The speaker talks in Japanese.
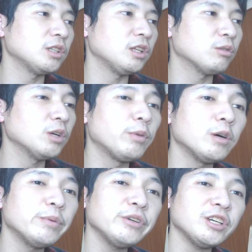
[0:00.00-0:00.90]
してね、これ
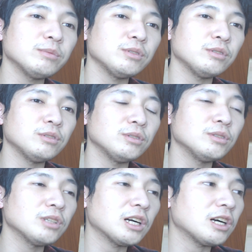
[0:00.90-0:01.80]

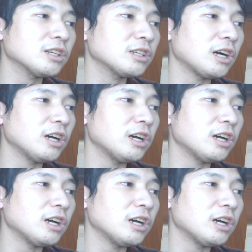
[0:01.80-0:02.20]
ポープウィリアムがか